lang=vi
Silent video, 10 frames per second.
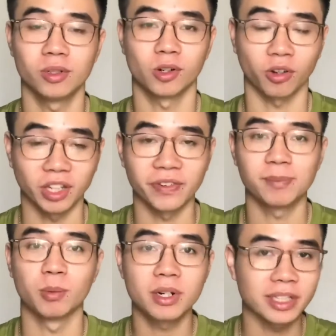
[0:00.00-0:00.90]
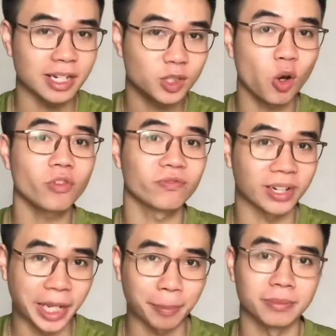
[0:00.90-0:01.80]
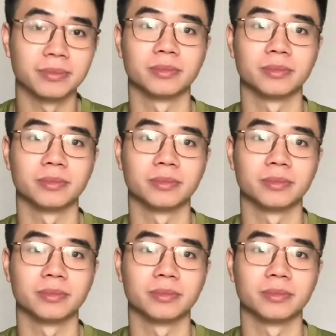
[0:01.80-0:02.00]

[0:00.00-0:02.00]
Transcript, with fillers: có thể vẽ một bức tranh tốt và đẹp